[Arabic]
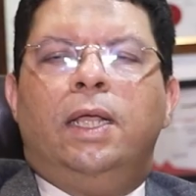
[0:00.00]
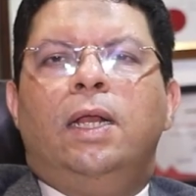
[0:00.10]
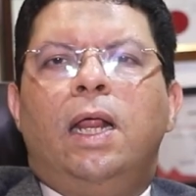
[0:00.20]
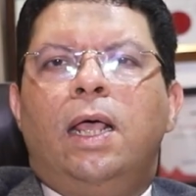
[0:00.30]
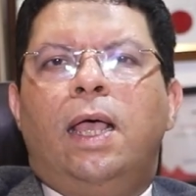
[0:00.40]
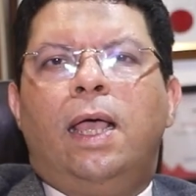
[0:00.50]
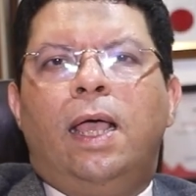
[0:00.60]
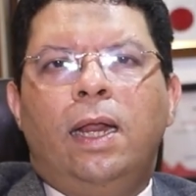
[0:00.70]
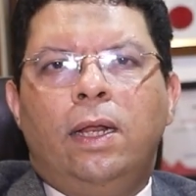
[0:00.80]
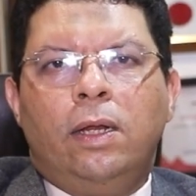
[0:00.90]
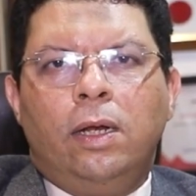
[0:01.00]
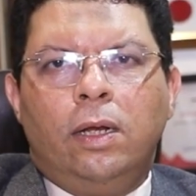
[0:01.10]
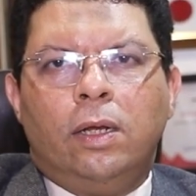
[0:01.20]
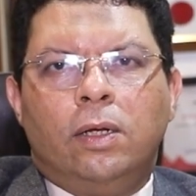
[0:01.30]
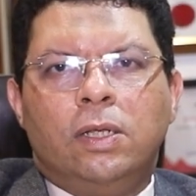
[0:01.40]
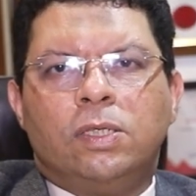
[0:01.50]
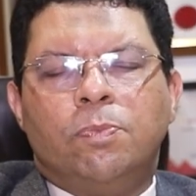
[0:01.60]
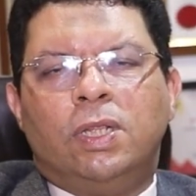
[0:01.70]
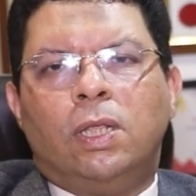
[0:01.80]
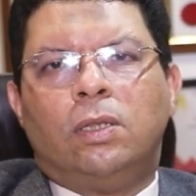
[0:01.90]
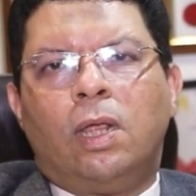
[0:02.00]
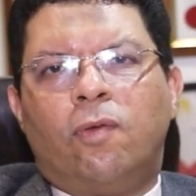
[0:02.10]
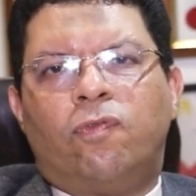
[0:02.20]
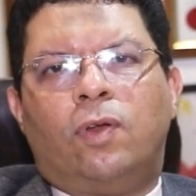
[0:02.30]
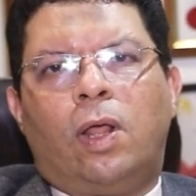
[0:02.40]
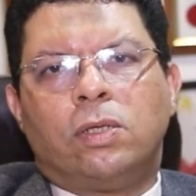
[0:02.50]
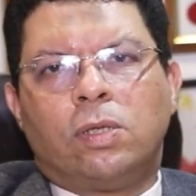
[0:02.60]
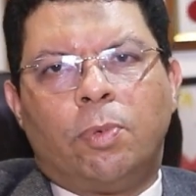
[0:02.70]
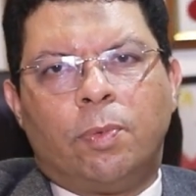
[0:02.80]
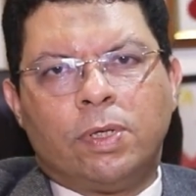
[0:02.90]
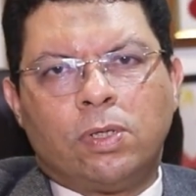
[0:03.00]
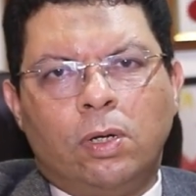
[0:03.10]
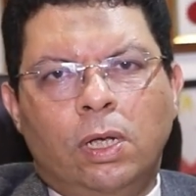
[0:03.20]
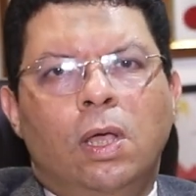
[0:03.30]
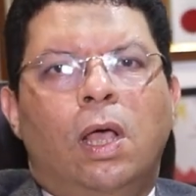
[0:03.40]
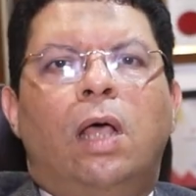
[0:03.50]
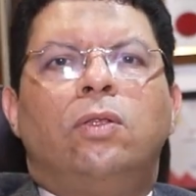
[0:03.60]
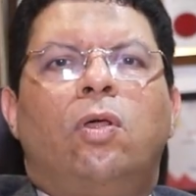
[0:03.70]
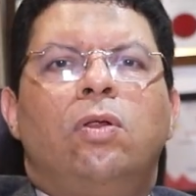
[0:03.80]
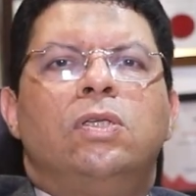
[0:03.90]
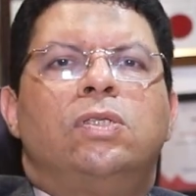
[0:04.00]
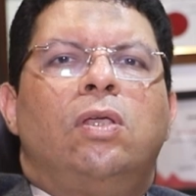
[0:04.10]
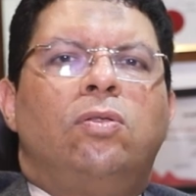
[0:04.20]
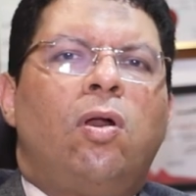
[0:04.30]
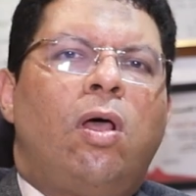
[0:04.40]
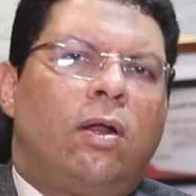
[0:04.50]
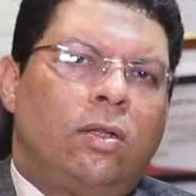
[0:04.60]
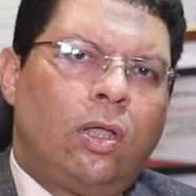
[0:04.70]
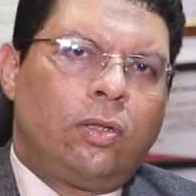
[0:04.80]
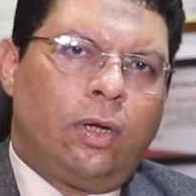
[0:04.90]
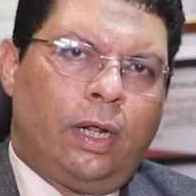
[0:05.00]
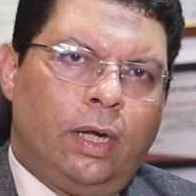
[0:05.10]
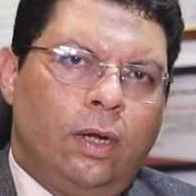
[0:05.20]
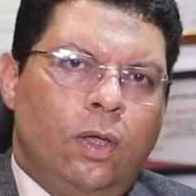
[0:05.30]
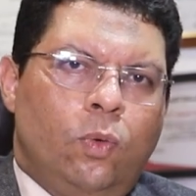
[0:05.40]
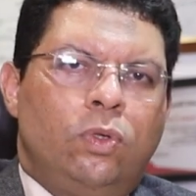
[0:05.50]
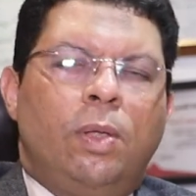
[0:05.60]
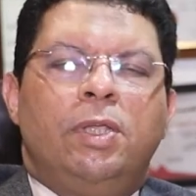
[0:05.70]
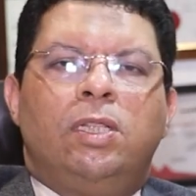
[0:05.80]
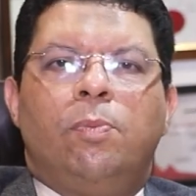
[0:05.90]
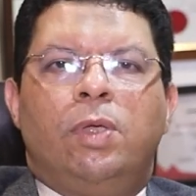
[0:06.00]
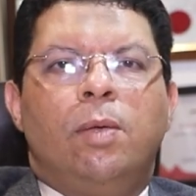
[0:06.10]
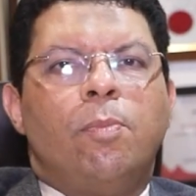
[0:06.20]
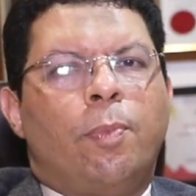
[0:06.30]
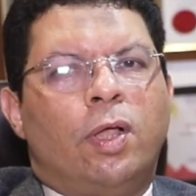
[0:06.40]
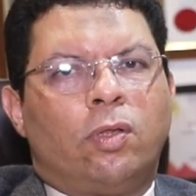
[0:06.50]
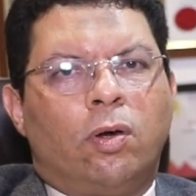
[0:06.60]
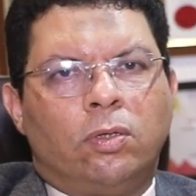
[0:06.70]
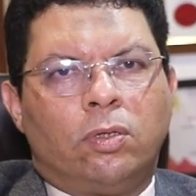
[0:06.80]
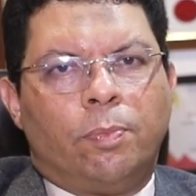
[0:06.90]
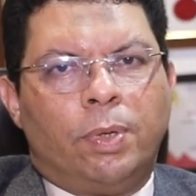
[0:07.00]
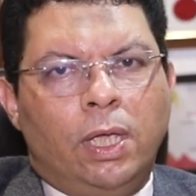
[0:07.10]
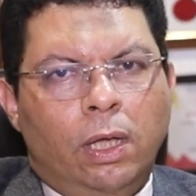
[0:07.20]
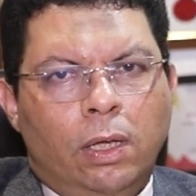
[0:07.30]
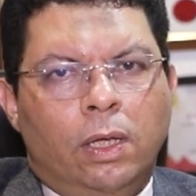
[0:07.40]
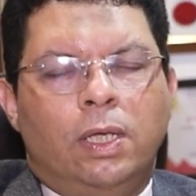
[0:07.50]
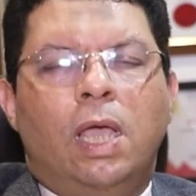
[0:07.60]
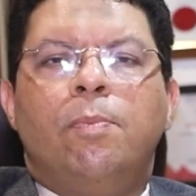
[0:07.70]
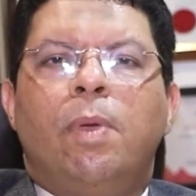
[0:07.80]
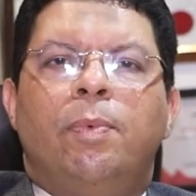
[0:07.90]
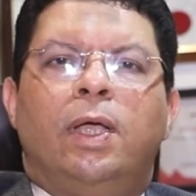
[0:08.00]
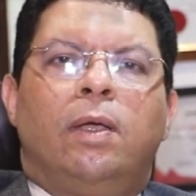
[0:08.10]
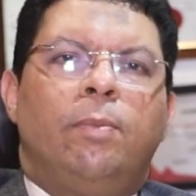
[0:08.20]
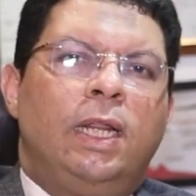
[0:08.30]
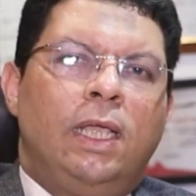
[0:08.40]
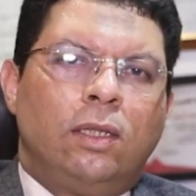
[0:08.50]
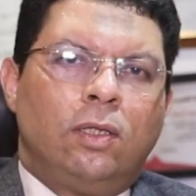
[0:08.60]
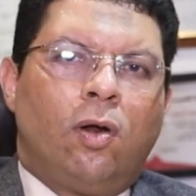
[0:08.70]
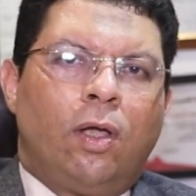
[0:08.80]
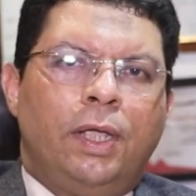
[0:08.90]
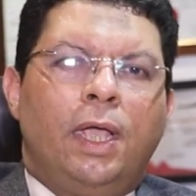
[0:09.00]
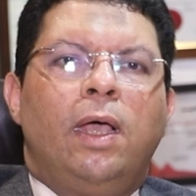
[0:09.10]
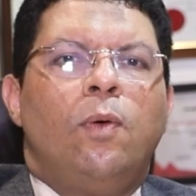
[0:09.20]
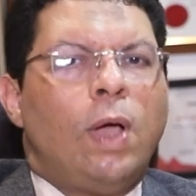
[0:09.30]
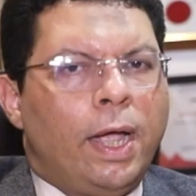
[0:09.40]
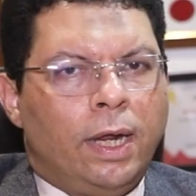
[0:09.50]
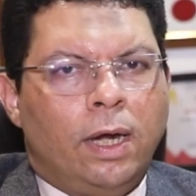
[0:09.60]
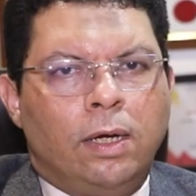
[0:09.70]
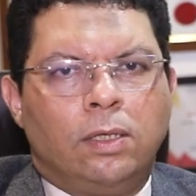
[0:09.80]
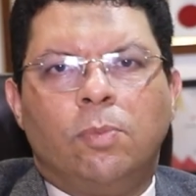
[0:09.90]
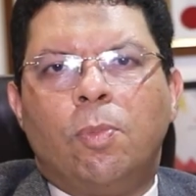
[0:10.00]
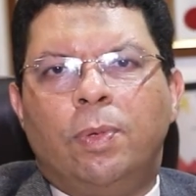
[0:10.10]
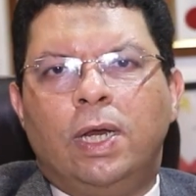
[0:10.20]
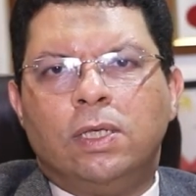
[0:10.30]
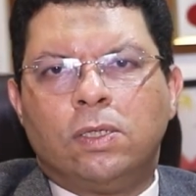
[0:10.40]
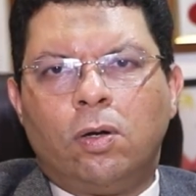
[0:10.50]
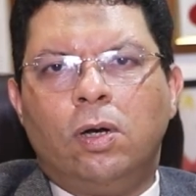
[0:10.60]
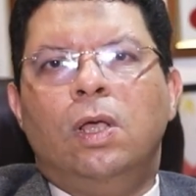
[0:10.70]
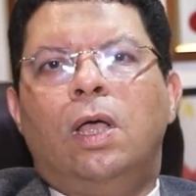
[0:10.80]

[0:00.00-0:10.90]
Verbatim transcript: ان انا اقلل نسبه التلف في العصب البصري عن طريق السيطره على ضغط العين وده بيتم يا اما باطارات طبيه يا اما بعمليات جراحيه واحيانا يتم بالليزر